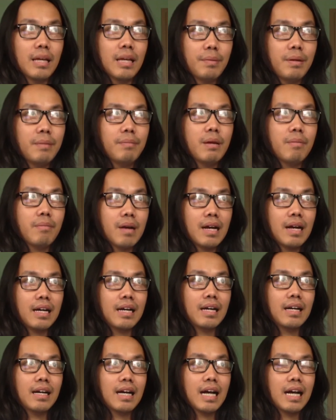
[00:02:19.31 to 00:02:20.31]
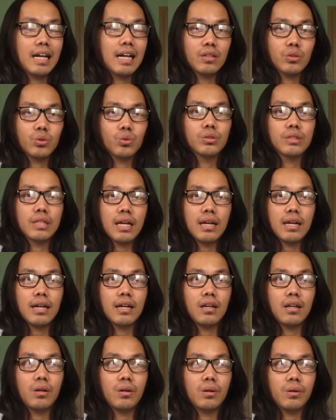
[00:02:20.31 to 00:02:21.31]
Tapi memang agak susah
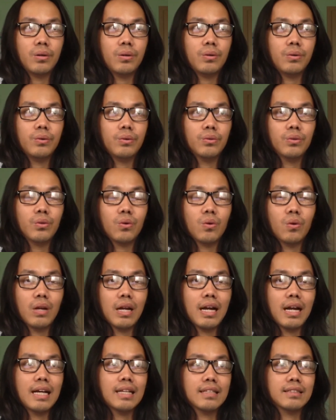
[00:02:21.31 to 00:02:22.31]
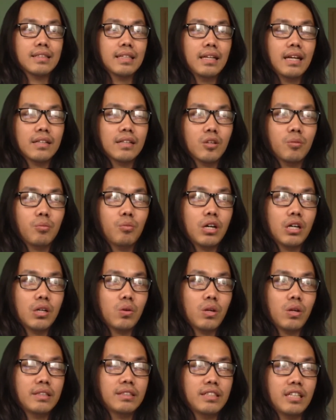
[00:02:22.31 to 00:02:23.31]
kalau untuk orang asing atau bukan
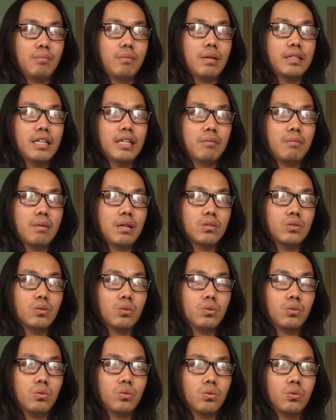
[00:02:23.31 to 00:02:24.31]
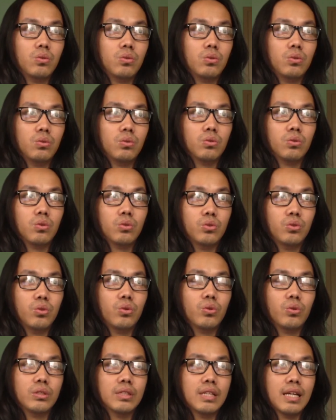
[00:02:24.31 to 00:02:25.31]
orang Jerman yang masuk untuk
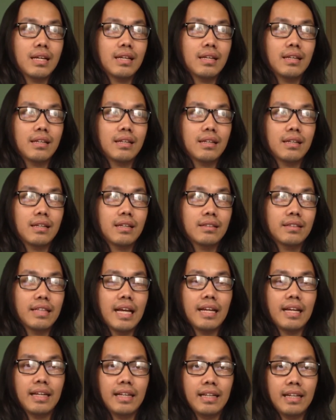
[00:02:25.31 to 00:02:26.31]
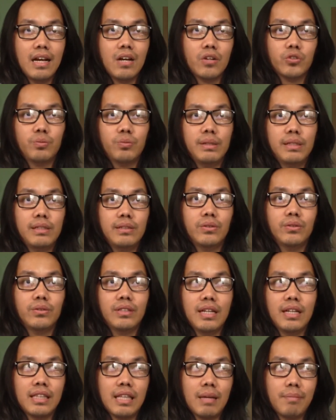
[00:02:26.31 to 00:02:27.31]
jurusan teknik
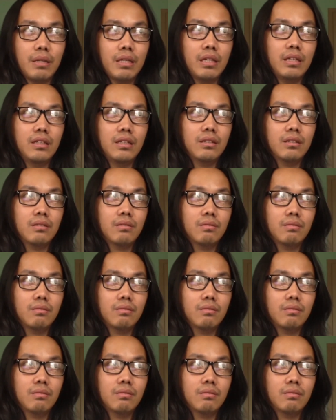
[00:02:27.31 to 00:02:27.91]
Ausbildungnya Tapi